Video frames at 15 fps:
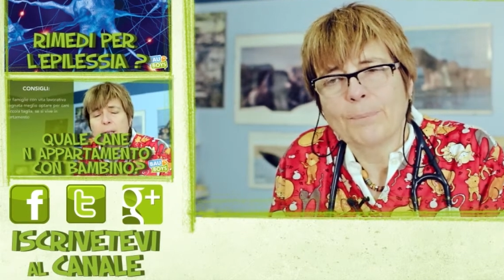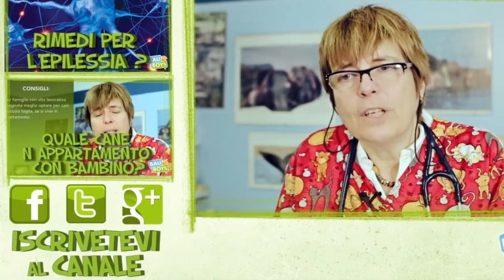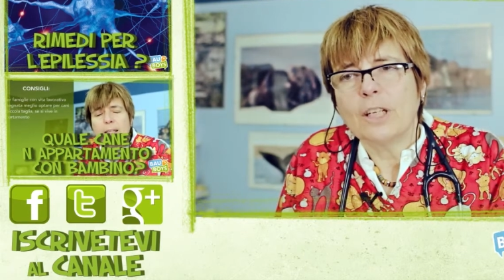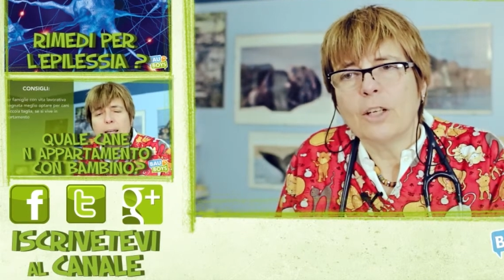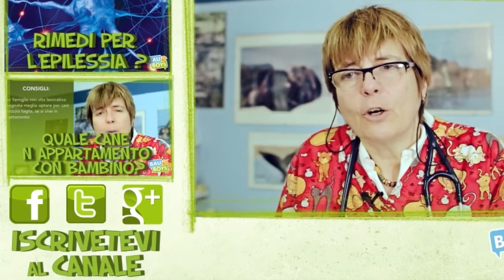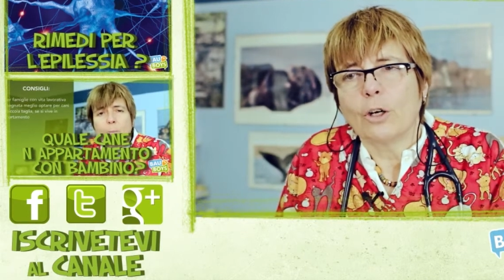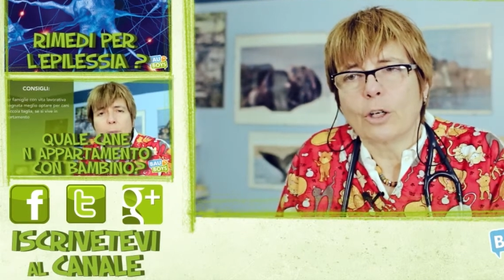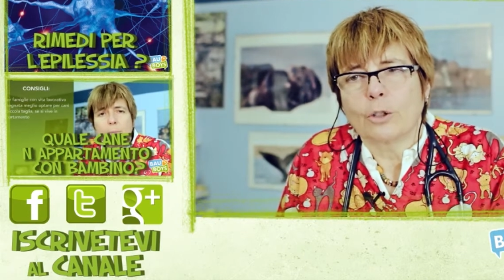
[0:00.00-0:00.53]
Vi
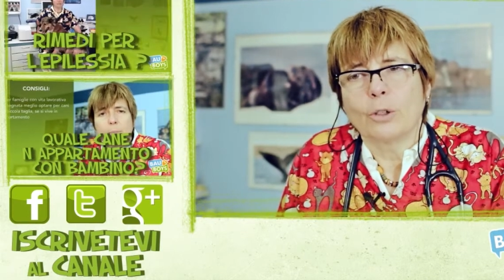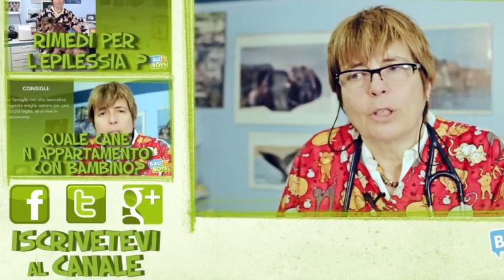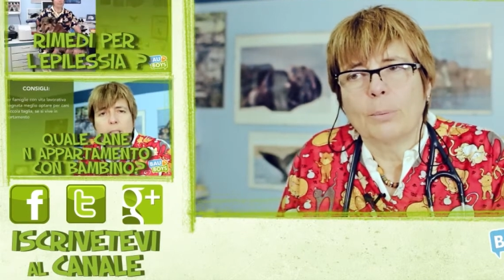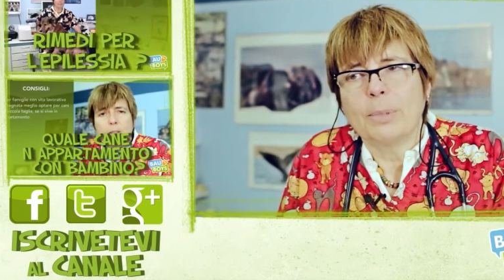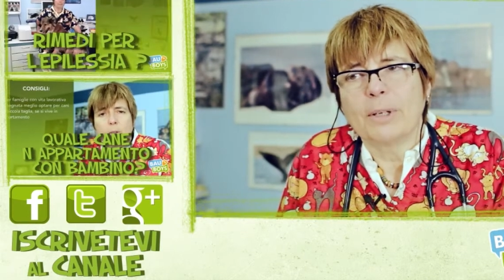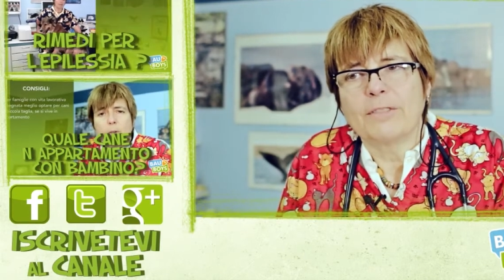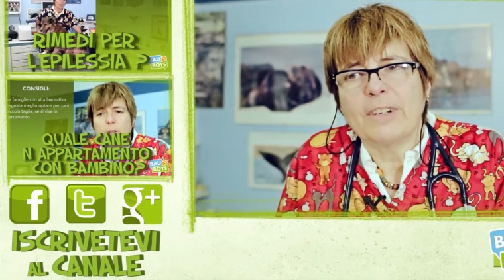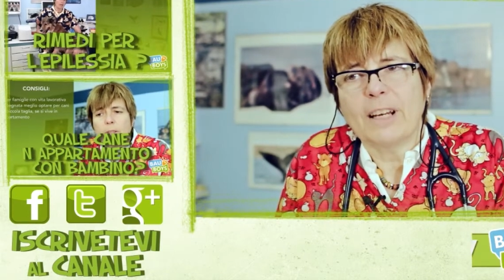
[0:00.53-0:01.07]
ricordo che
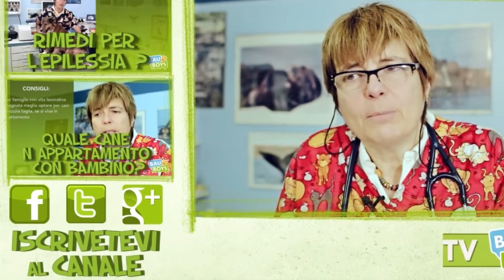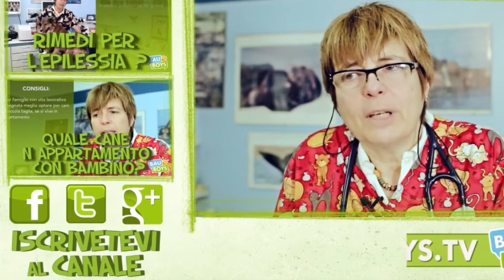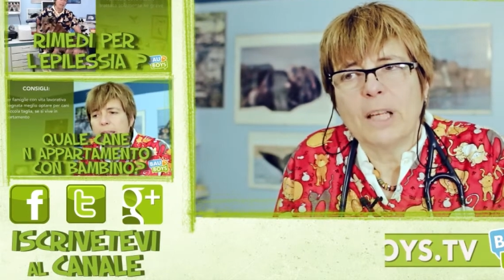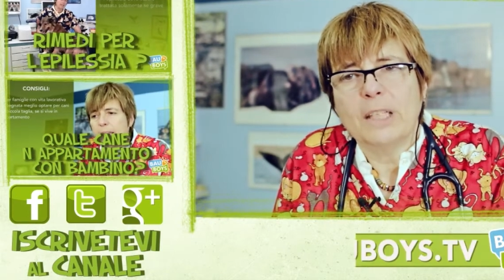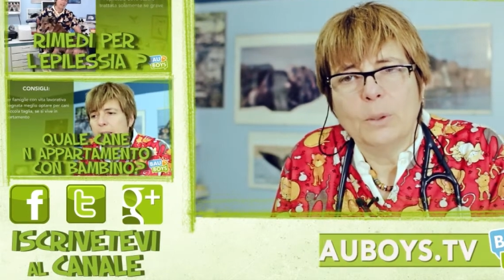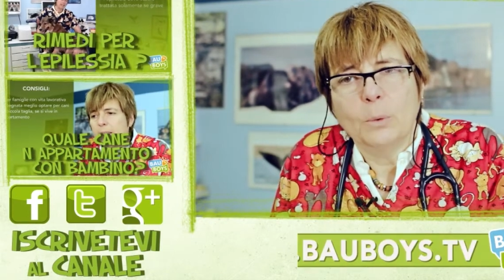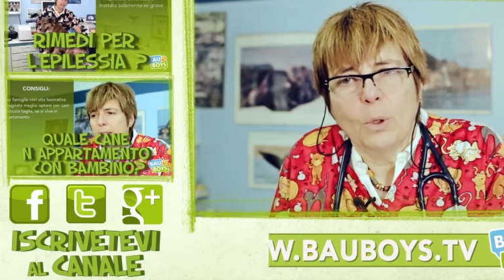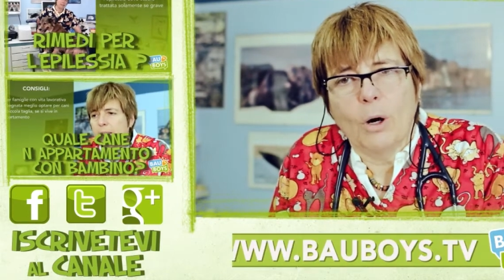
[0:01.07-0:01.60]
per
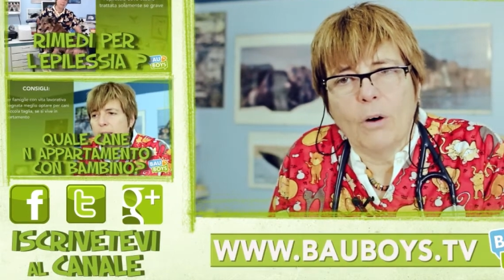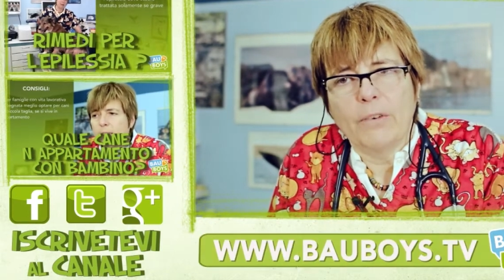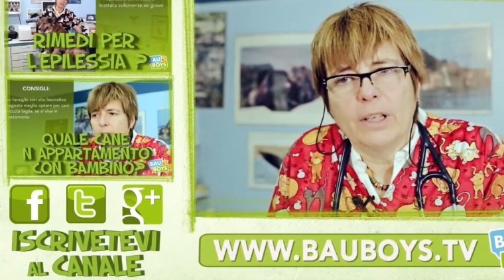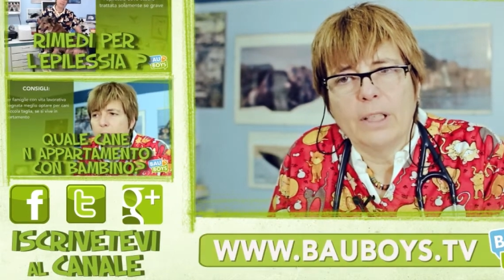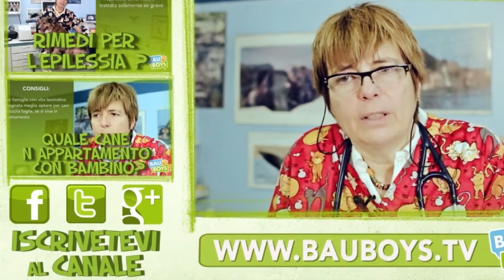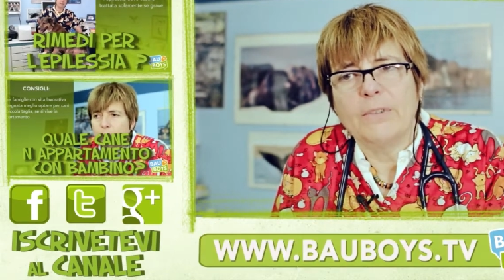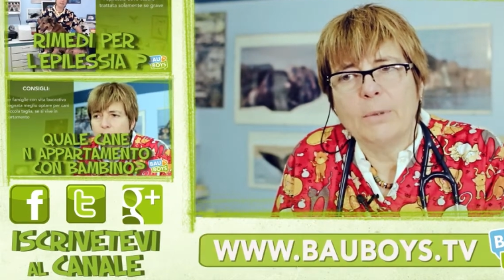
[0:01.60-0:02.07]
farmene di nuove